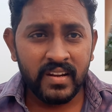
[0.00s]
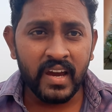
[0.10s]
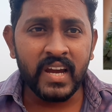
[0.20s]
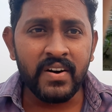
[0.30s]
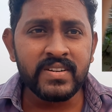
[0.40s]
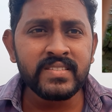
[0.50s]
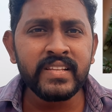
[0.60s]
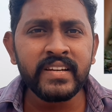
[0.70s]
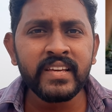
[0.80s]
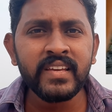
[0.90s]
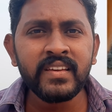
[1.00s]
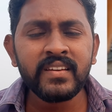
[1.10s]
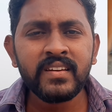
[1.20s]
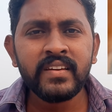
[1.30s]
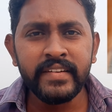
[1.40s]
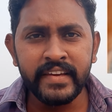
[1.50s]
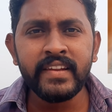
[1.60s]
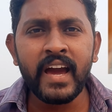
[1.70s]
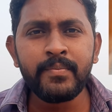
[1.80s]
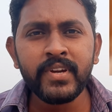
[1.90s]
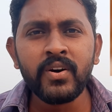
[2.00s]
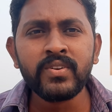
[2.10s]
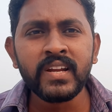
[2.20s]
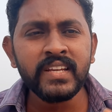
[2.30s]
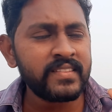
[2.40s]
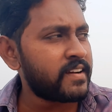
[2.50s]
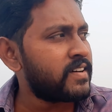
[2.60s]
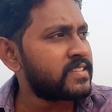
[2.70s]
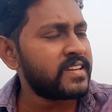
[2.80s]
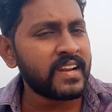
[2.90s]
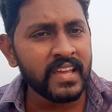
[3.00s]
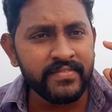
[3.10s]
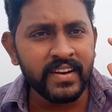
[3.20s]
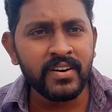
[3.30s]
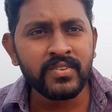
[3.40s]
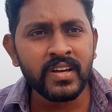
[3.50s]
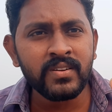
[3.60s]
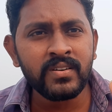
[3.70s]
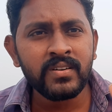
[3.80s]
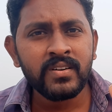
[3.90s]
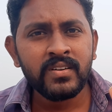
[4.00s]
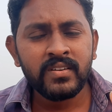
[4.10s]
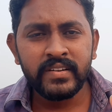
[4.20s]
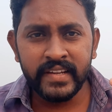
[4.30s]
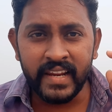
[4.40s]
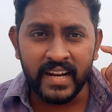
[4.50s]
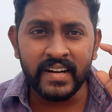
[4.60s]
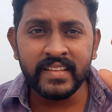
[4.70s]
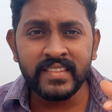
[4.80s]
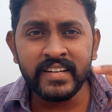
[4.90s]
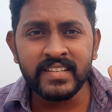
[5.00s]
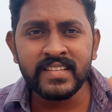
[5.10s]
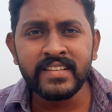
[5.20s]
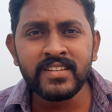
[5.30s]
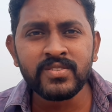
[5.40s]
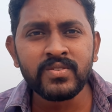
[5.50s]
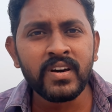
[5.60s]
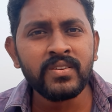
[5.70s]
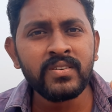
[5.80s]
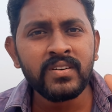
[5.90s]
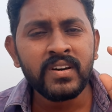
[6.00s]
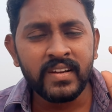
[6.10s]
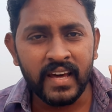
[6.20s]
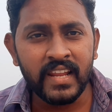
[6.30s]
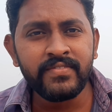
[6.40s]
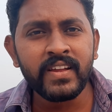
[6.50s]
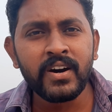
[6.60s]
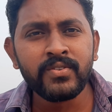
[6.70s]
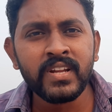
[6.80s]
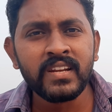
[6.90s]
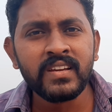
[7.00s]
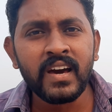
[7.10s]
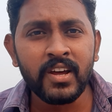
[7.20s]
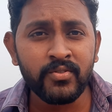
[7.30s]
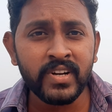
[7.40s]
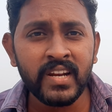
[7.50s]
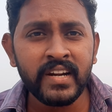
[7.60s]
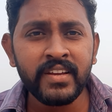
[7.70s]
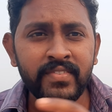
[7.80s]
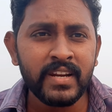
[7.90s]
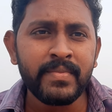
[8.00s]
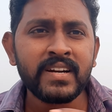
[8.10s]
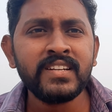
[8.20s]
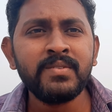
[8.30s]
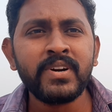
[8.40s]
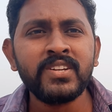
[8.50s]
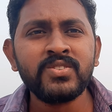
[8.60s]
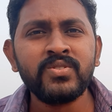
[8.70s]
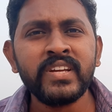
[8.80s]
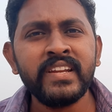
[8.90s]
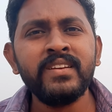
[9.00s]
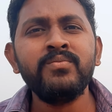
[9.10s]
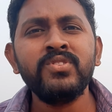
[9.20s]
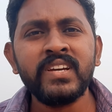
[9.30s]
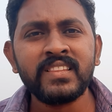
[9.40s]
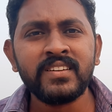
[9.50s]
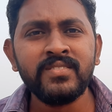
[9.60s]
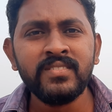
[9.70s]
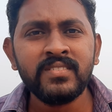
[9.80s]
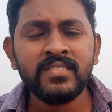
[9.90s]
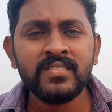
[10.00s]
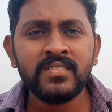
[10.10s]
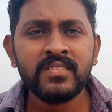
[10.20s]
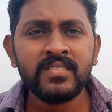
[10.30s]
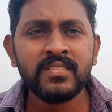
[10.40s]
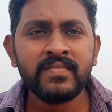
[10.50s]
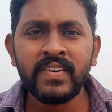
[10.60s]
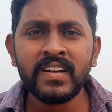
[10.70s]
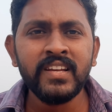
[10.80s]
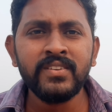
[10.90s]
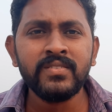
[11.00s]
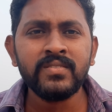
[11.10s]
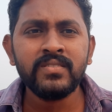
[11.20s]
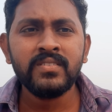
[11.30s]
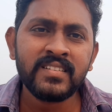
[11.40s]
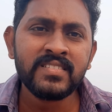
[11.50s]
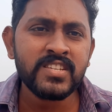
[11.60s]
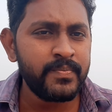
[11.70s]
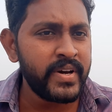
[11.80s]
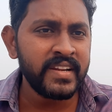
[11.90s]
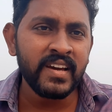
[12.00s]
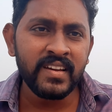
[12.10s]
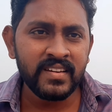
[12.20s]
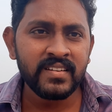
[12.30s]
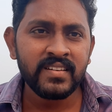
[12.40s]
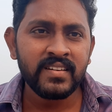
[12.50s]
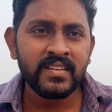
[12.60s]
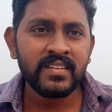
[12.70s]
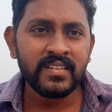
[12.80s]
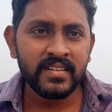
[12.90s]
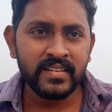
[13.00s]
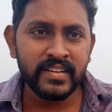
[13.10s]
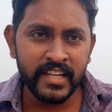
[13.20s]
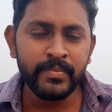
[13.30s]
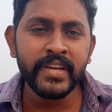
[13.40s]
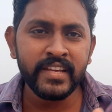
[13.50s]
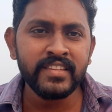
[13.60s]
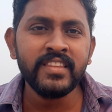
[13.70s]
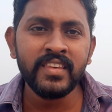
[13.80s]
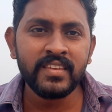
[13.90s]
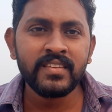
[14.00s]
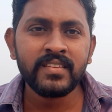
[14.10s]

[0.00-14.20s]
నాకు కావాల్సింది ఏంటి నేను హ్యాపీగా ఉండాలి తర్వాత నా లైఫ్ ఎలా ఉండాలో నేను ఎలా అడిగితే డిజైన్ చేసుకున్నాను నా లైఫ్ అలా ఉండాలి అలా ఉండాలంటే వీళ్ళ మాటలు నేను పట్టించుకుంటే నేను ముందుకెళ్తాను వెళ్ళలేను చెప్పానుగా నేను పీకింది ఇది